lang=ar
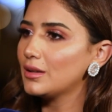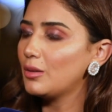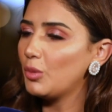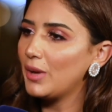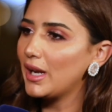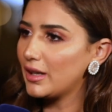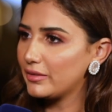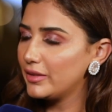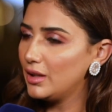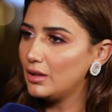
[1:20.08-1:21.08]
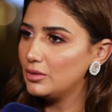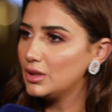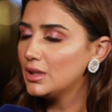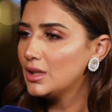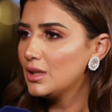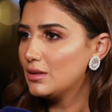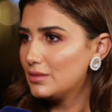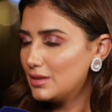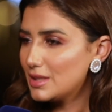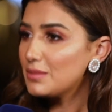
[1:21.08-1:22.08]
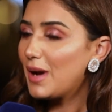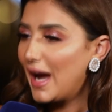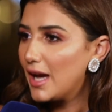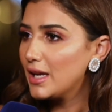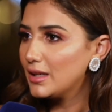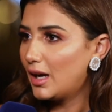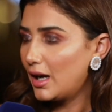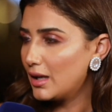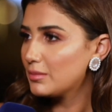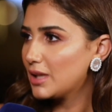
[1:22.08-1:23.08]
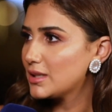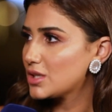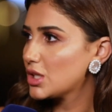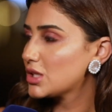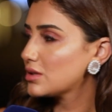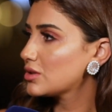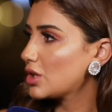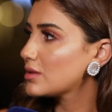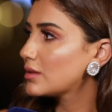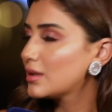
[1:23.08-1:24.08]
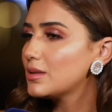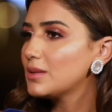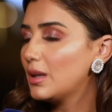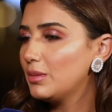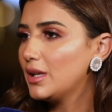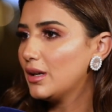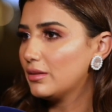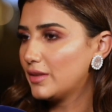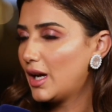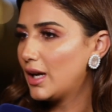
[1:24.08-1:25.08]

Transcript: كده مبالغ فيها لازم تبقى حقيقيه حقيقيه بجد شخصيته اللي انت بتقابليها